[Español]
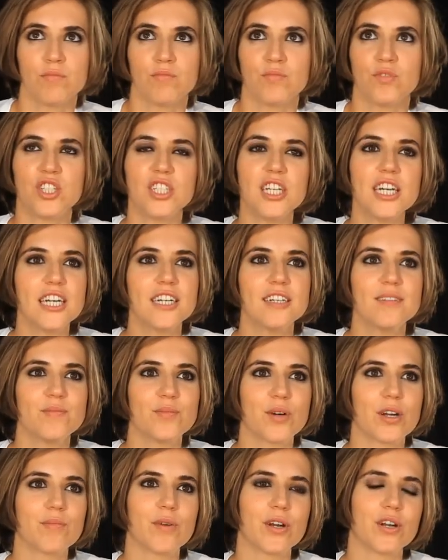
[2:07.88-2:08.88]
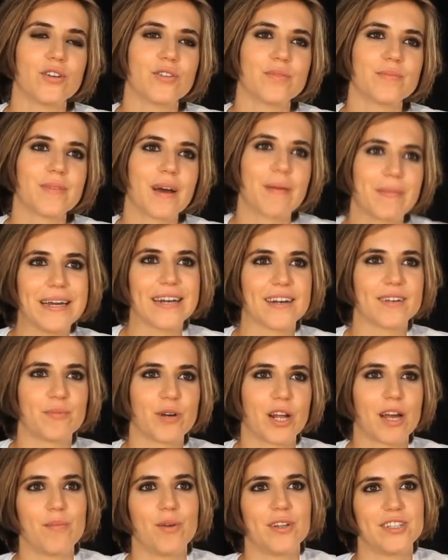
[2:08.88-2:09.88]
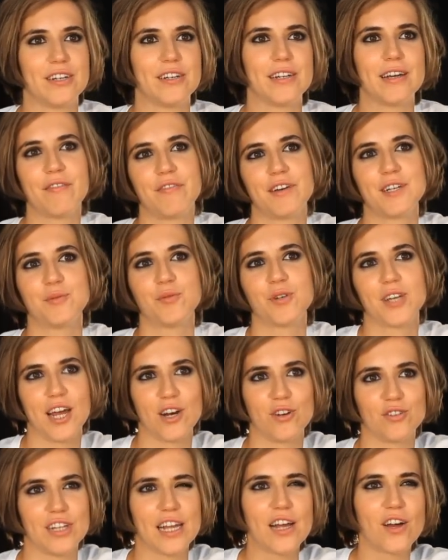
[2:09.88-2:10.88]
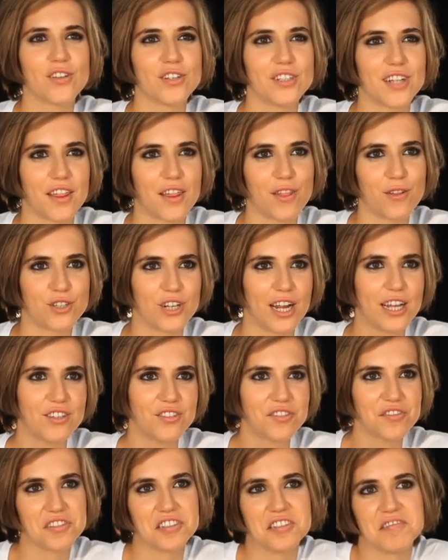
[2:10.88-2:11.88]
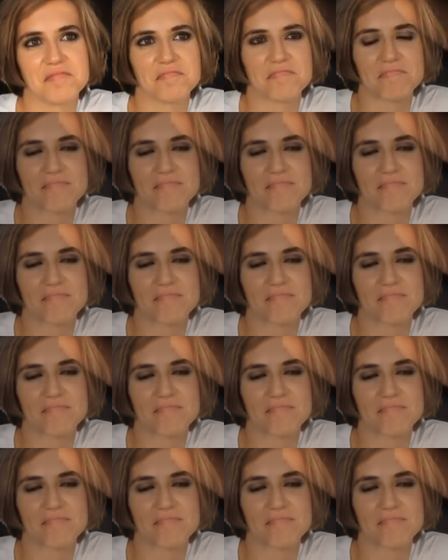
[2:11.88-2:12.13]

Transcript: sí, pues bueno, a ver, por ejemplo, tenía Facebook, ya no tengo desde hace dos años y no